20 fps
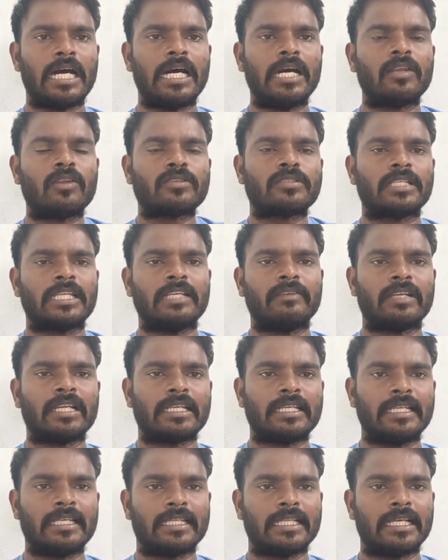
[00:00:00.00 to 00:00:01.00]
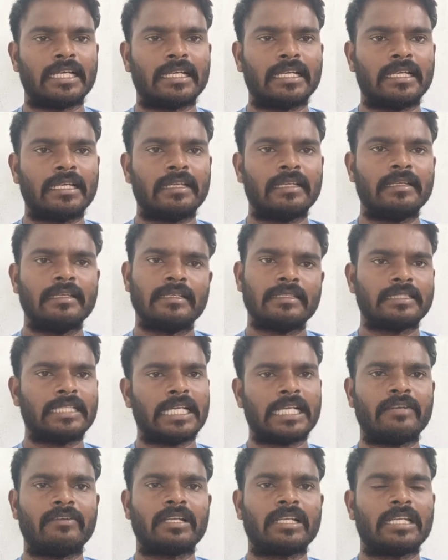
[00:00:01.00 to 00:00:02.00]
ஆலோசனை வழங்கியதாக
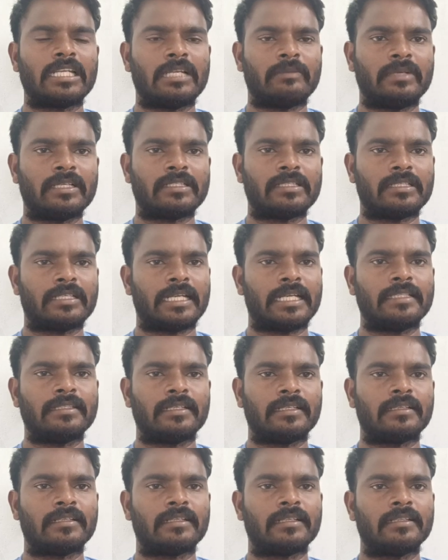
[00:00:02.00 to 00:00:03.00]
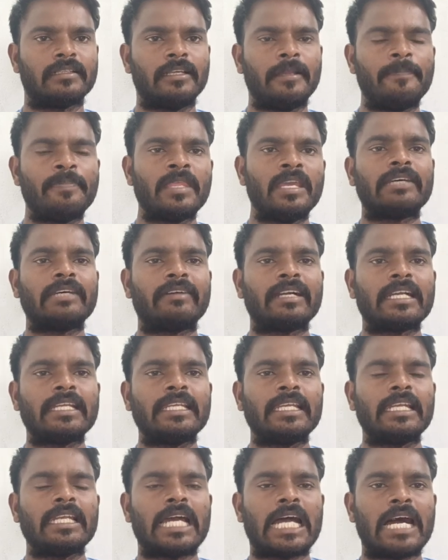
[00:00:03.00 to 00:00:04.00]
தகவல்கள் நமக்கு கிடைத்திருக்கின்றது அந்த
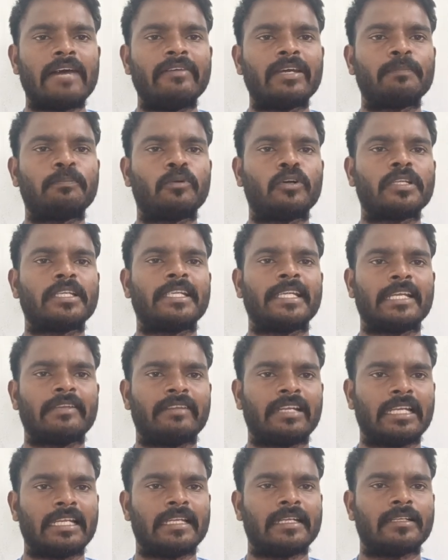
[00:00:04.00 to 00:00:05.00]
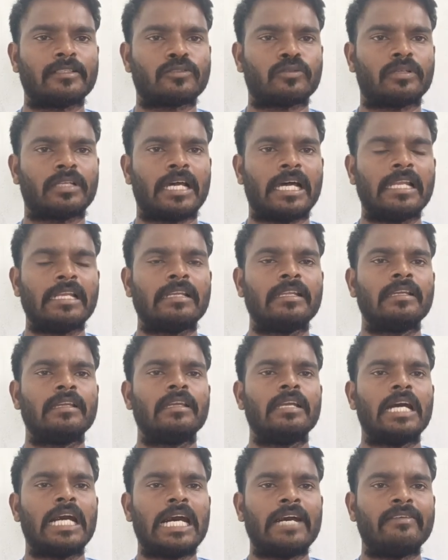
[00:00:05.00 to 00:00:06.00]
வகையில் அவர் போட்டியிடவில்லை என்று சொன்னால்
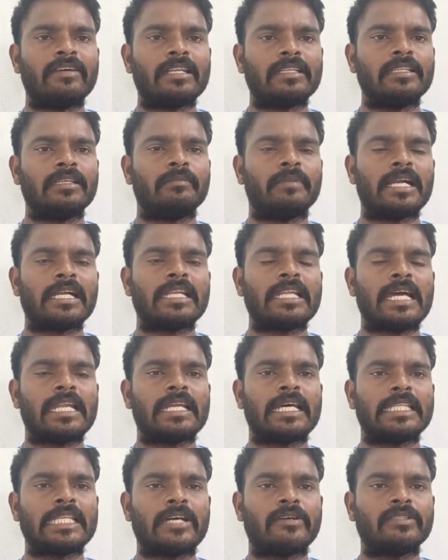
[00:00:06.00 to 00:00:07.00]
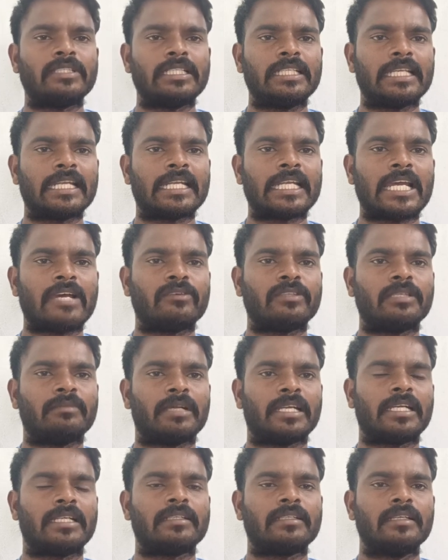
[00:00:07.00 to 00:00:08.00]
அவரது மகனான அதாவது இரண்டாவது
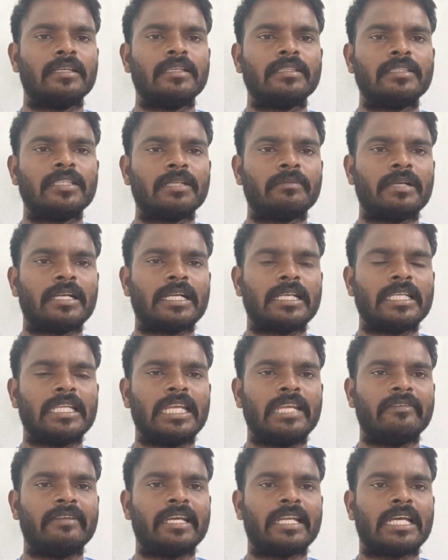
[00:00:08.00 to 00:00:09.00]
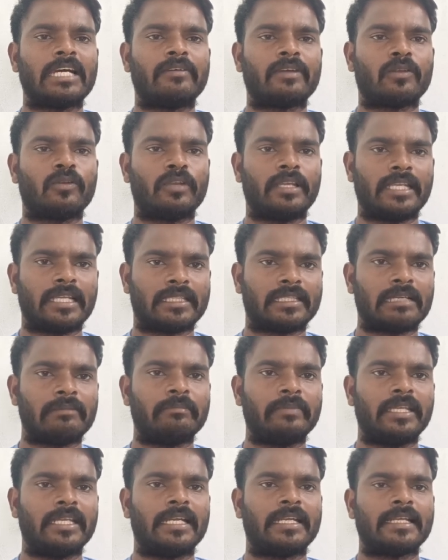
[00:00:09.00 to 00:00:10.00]
மகன் திருமகன் ஈவேரா அவர்களுடைய
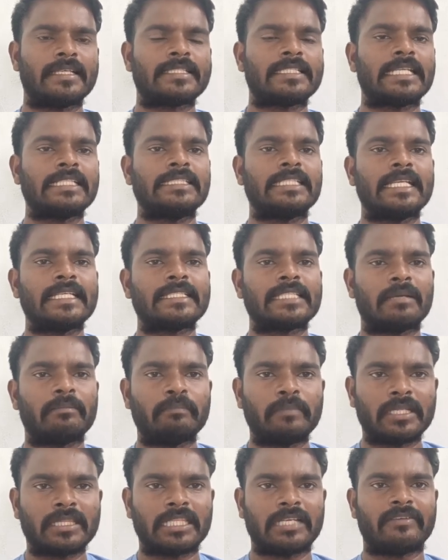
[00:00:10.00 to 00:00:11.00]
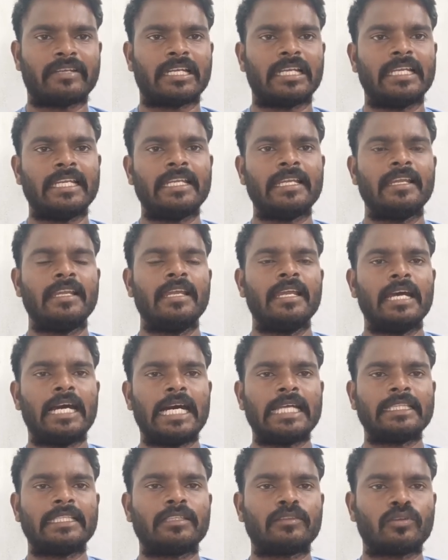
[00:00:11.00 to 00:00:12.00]
தம்பியான சஞ்சய் சம்பத் அவர்களை
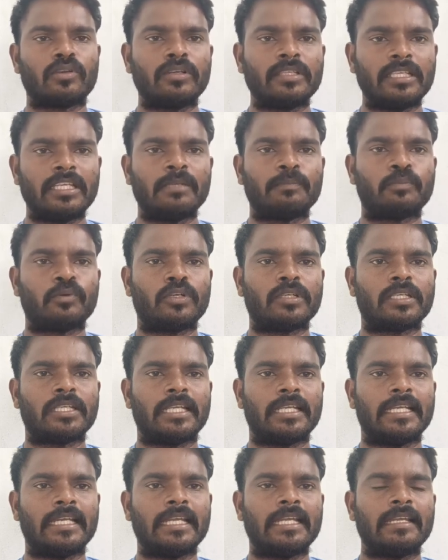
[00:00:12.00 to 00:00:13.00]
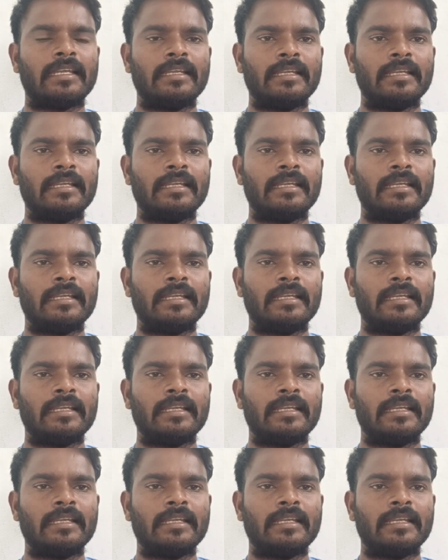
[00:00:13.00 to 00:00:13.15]
அந்த தொகுதியில் போட்டியிட